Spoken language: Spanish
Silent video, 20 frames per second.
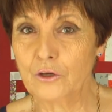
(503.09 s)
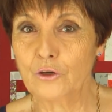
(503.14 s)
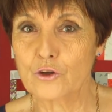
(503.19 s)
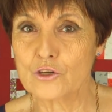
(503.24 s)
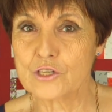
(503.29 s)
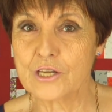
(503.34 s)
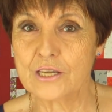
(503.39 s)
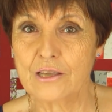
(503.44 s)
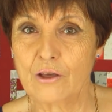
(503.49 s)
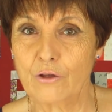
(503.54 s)
no he
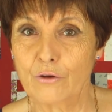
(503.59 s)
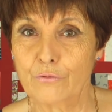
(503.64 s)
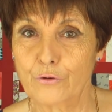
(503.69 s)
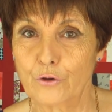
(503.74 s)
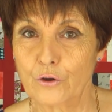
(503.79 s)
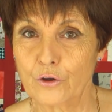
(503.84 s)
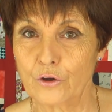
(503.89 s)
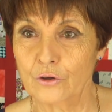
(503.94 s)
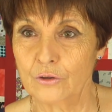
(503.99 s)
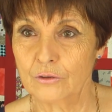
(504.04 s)
enseñado el
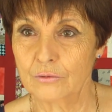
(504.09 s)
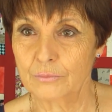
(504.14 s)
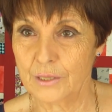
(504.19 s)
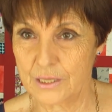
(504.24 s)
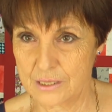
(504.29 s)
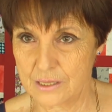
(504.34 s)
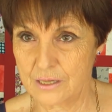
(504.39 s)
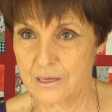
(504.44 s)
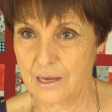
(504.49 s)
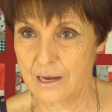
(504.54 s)
forro, voy a
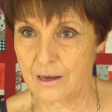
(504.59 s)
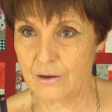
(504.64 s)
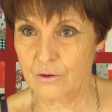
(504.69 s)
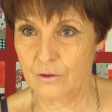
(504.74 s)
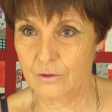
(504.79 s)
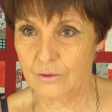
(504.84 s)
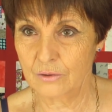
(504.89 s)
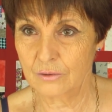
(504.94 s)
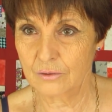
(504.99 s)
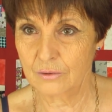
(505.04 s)

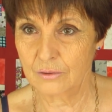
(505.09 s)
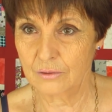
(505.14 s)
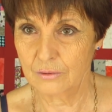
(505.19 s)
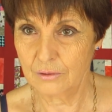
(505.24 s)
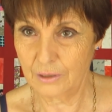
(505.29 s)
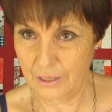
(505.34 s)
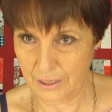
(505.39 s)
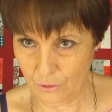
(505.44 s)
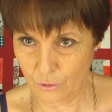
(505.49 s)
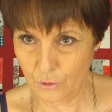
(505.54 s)
enseñarlo.
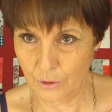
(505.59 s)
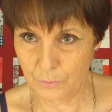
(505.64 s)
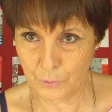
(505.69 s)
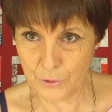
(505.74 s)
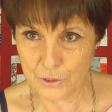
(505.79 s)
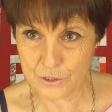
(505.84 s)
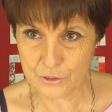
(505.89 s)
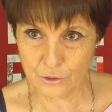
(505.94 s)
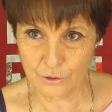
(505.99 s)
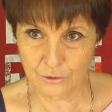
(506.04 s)
Que lo, he
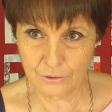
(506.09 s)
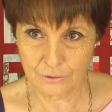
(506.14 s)
lo que quieres